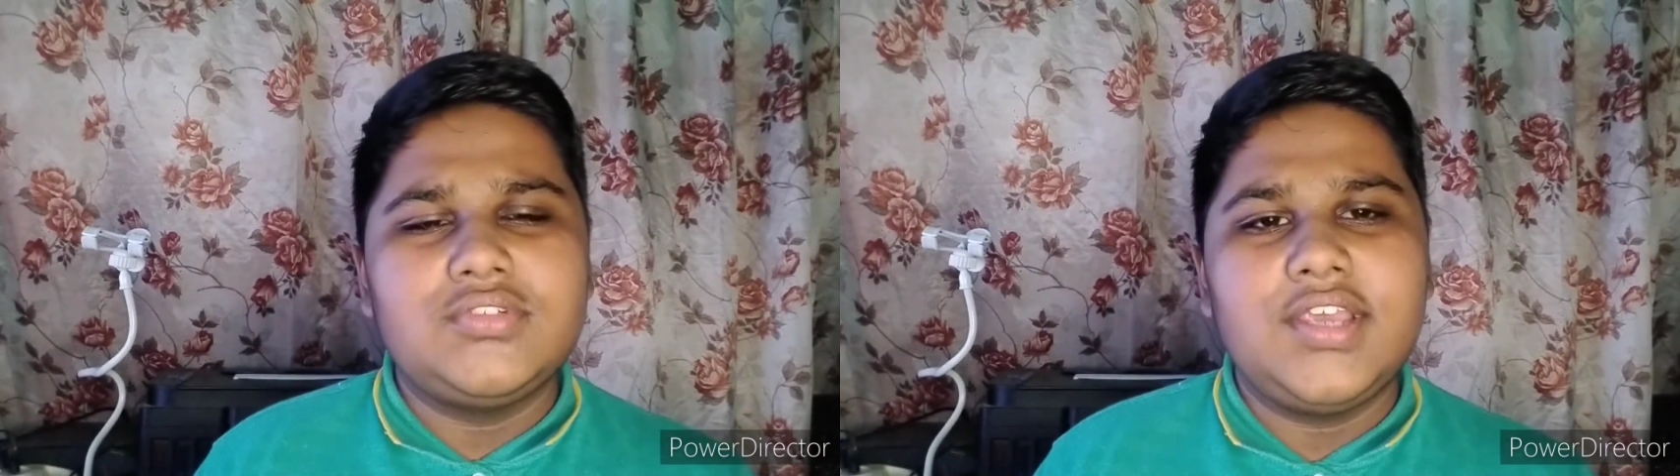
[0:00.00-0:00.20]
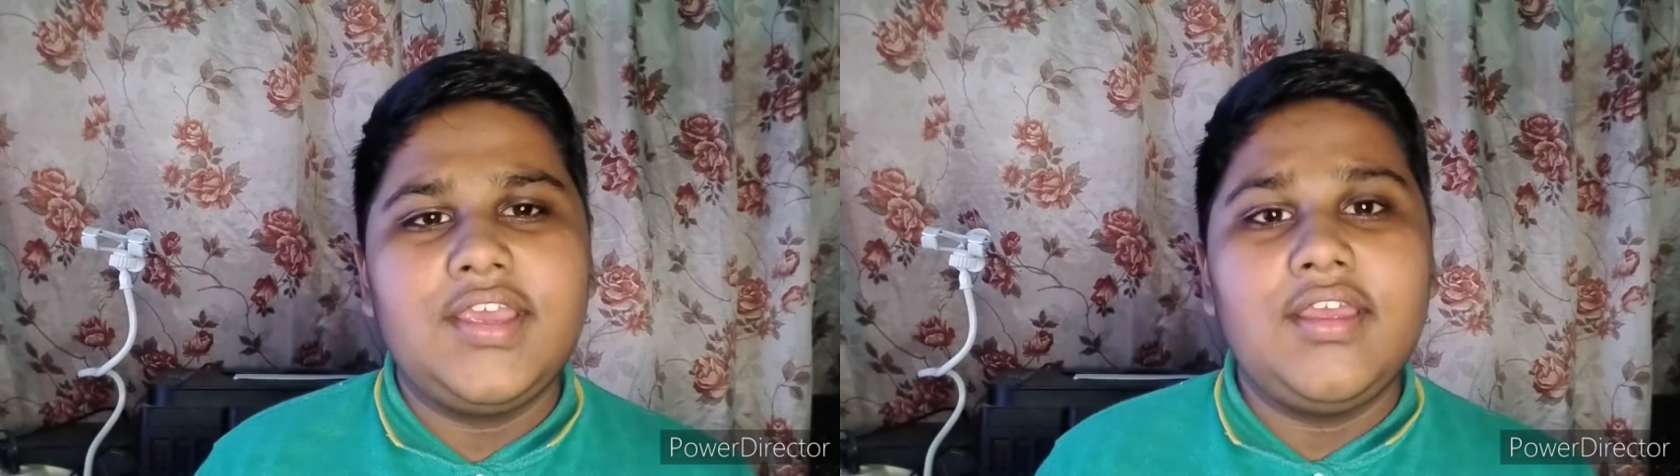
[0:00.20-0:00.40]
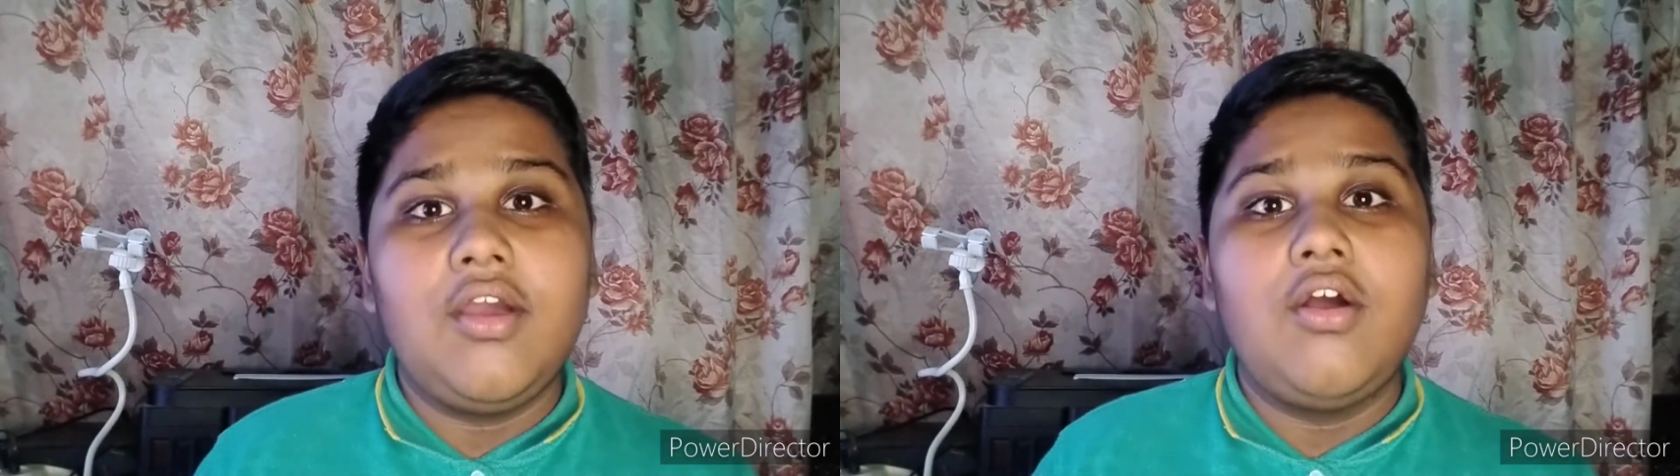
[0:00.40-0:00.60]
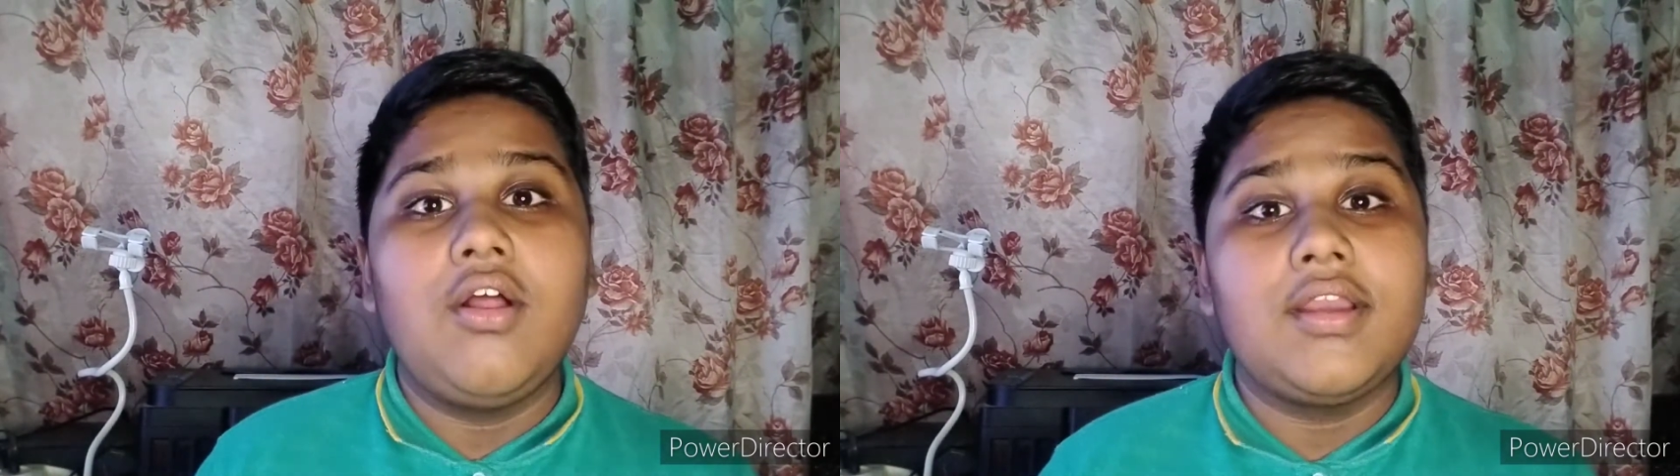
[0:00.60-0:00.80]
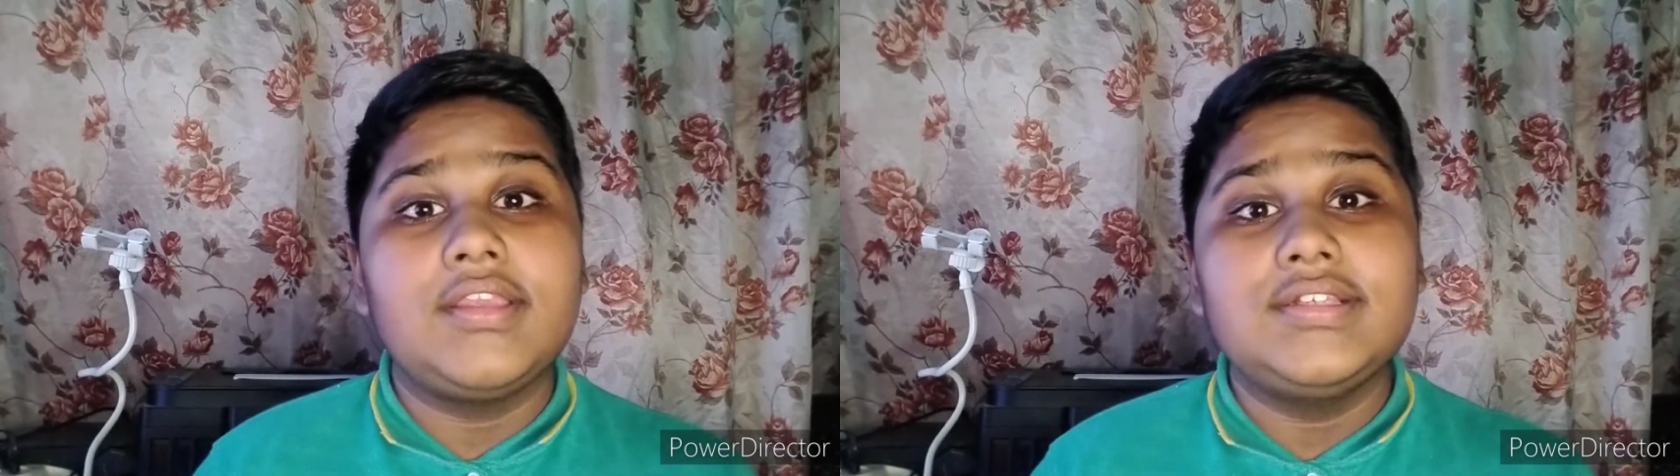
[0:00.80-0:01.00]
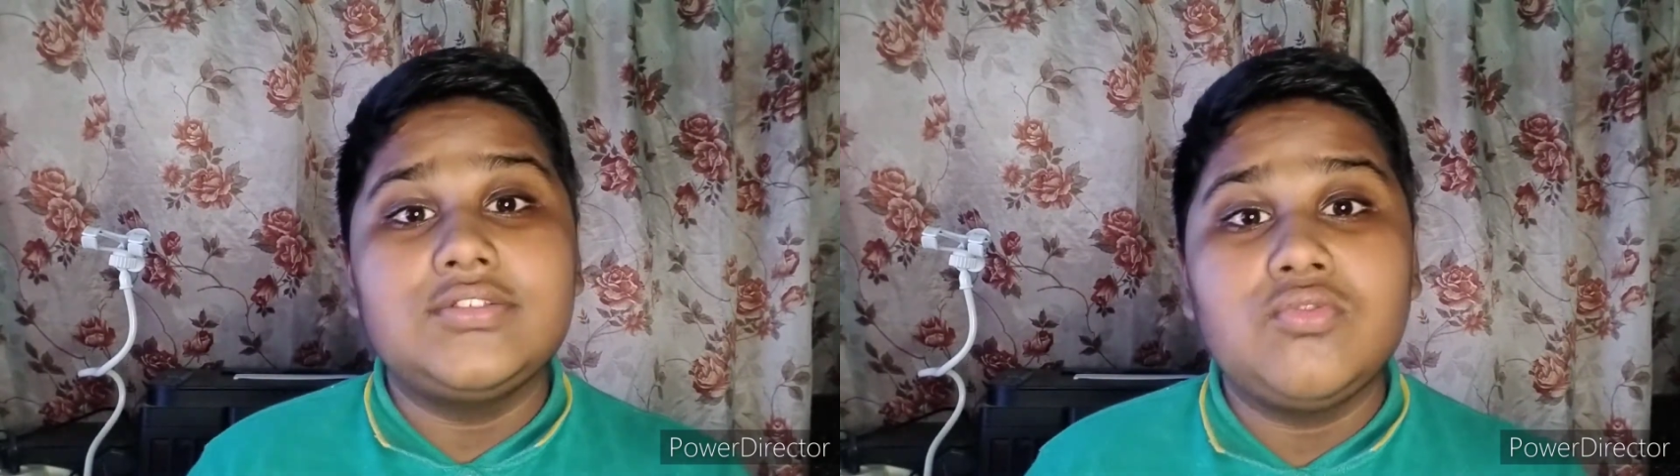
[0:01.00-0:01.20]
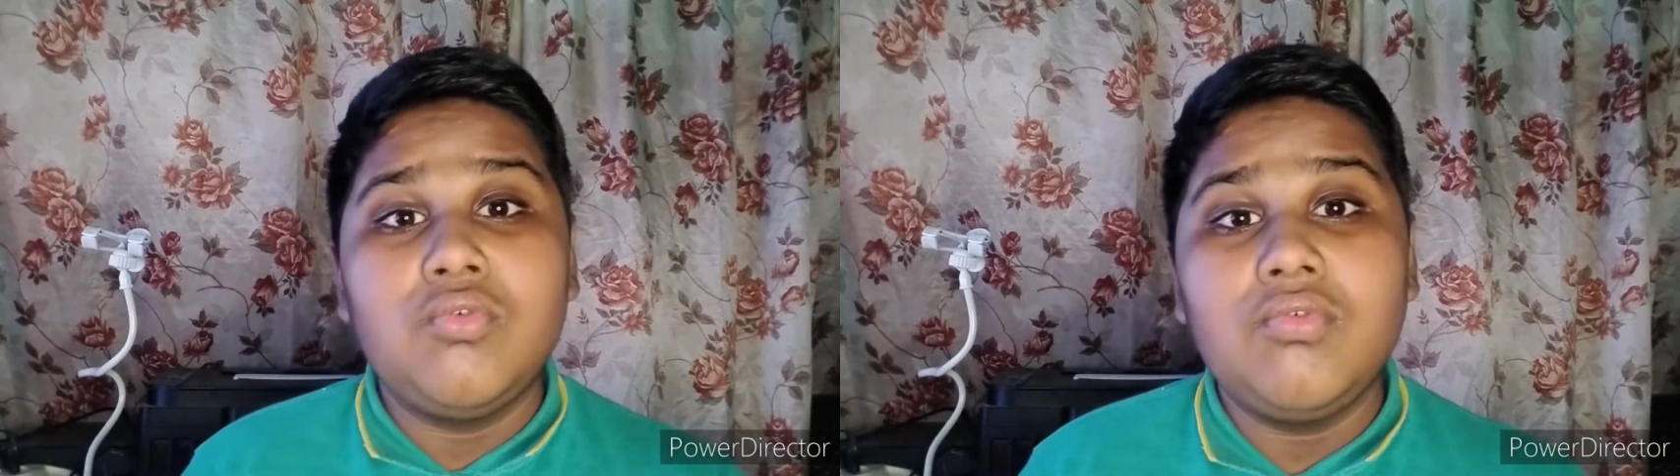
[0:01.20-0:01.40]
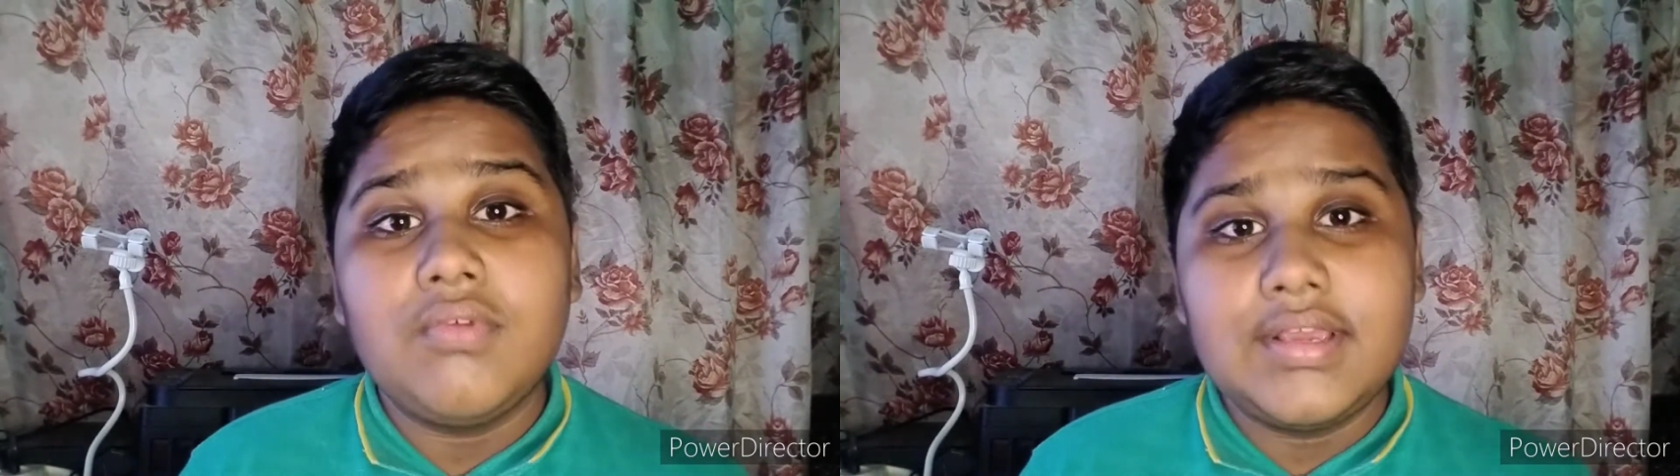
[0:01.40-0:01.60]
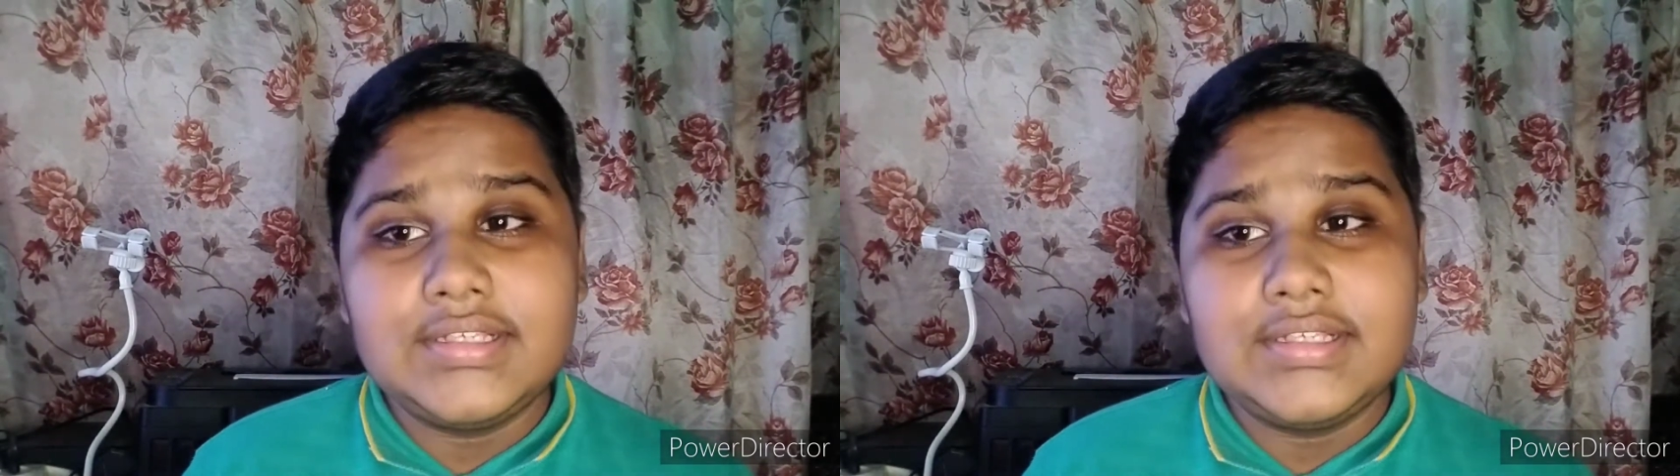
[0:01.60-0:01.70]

कुछ है और इसको